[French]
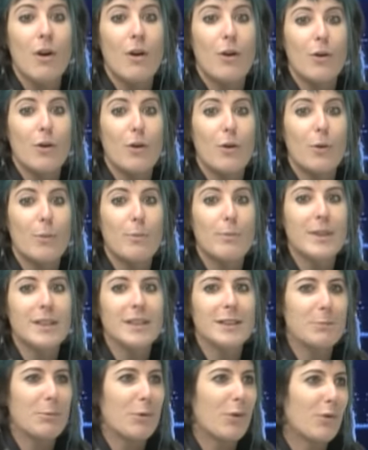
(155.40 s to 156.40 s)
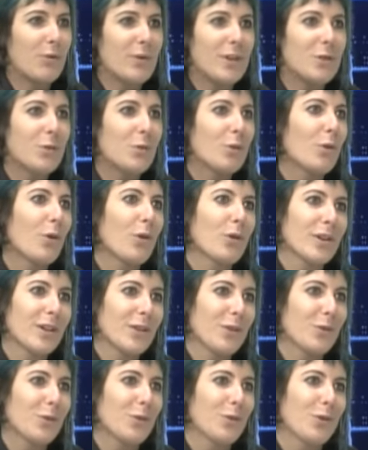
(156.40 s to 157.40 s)
mais j'ai pas envie de
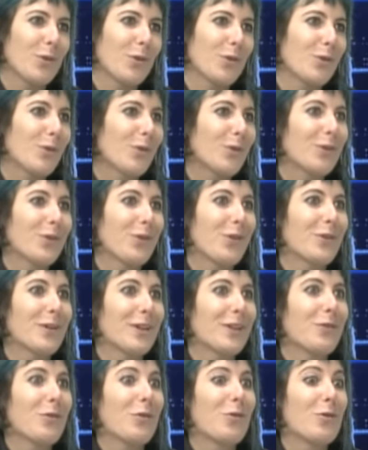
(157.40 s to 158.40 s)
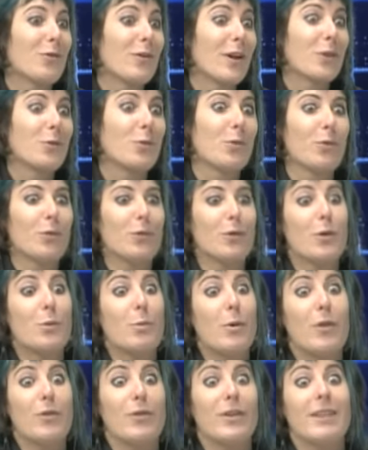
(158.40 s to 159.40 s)
rentrer dans une tendance, rentrer dans le wagon de
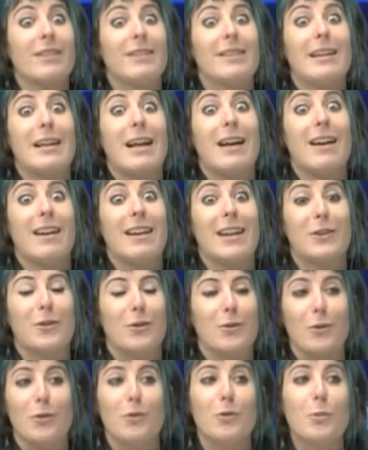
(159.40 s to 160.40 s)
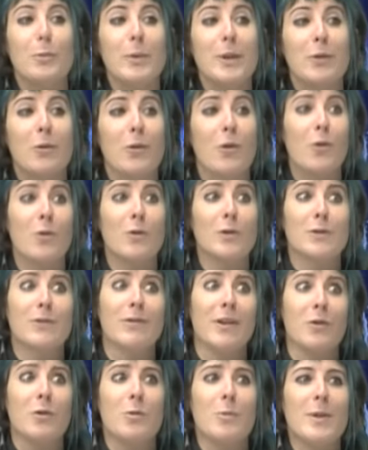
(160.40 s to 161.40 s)
pof, ça c'est la, la, tendance du python, je vais
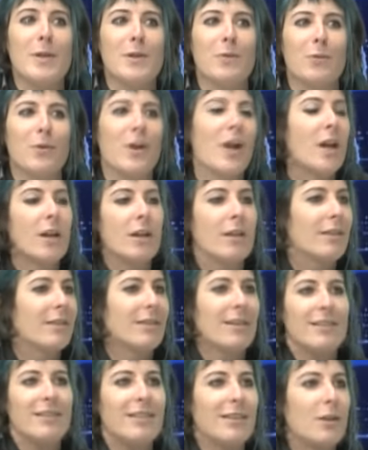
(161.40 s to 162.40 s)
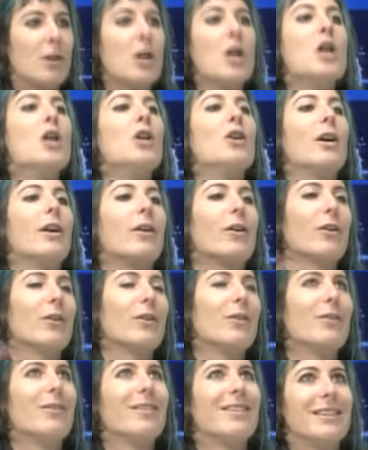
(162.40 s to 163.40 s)
faire du python. Ça,
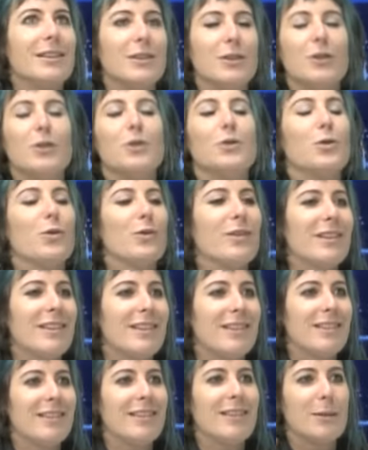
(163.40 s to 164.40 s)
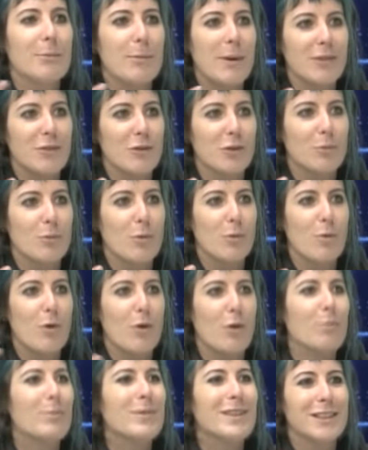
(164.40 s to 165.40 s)
Alors, je sais ce qui se passe en ce
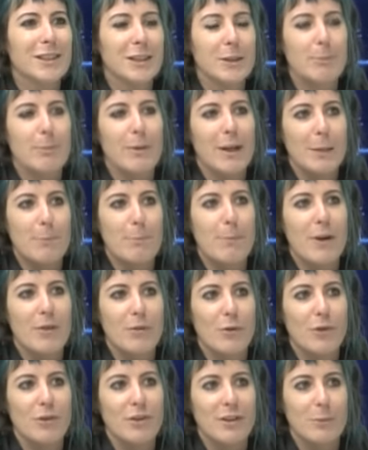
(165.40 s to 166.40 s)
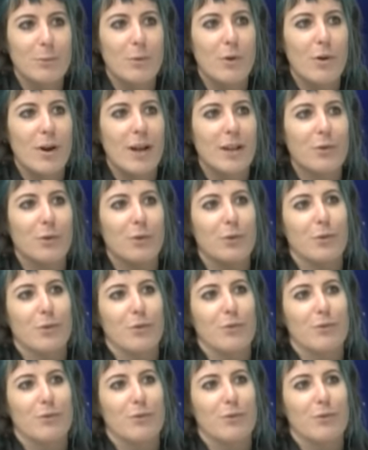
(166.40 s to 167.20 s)
moment, mais j'y prête pas forcément attention.